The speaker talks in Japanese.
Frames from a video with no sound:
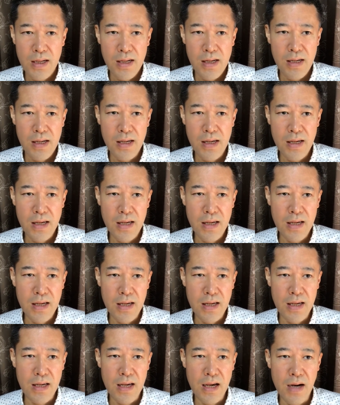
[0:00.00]
う、
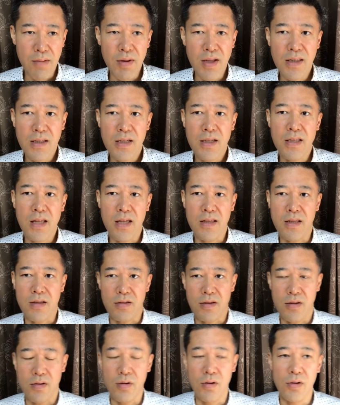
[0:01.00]
ハマっていきたいんです
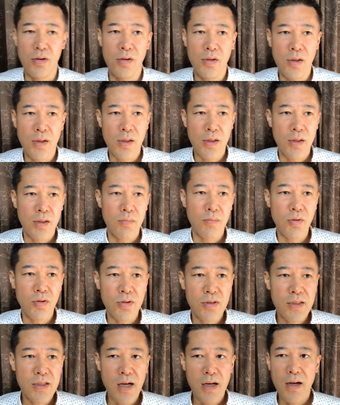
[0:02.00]
けど、も
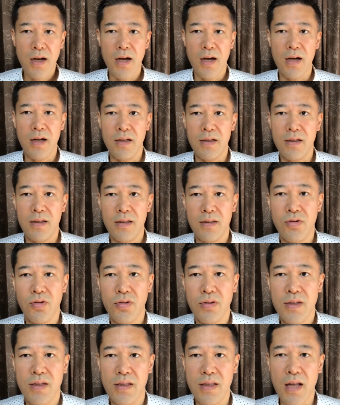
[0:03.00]
う時間が正
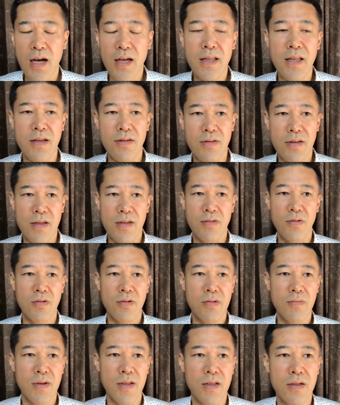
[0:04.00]
直ないですね。そっ
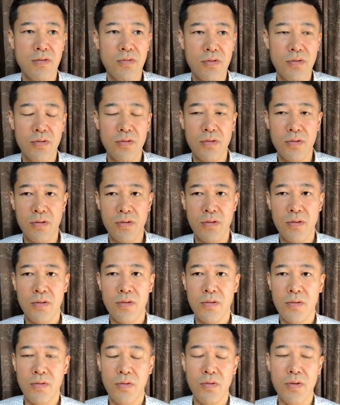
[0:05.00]
ちまで行く
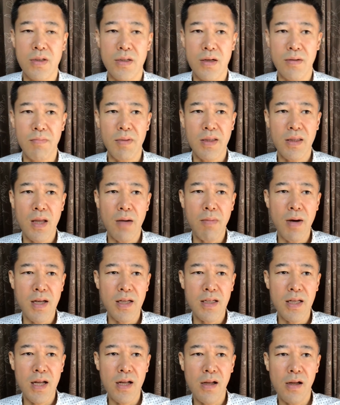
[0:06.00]
時が、まあたま
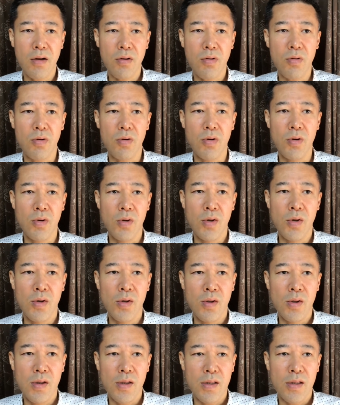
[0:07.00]
にねこ
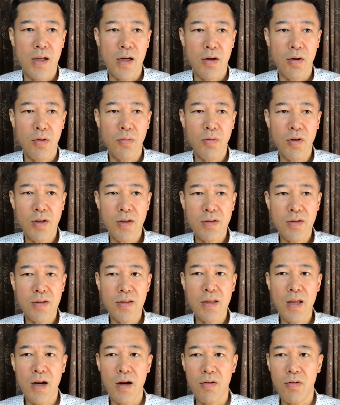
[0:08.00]
うなんか思いつ
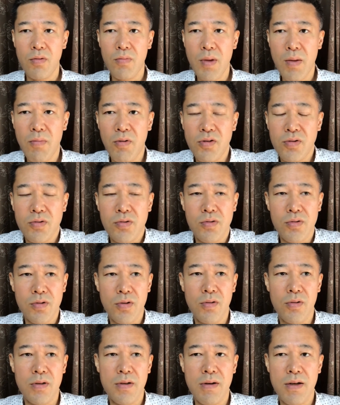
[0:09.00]
いたらこうメモする
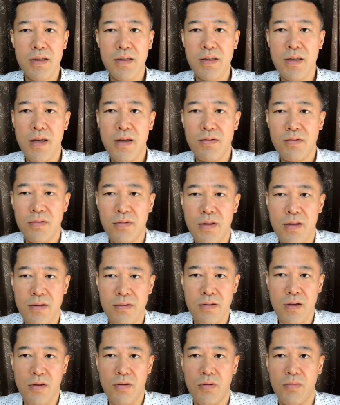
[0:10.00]
ようにはしてるんで
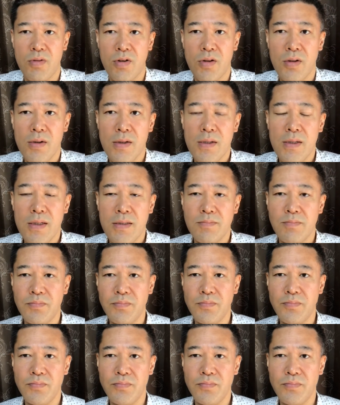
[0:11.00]
すけども、そう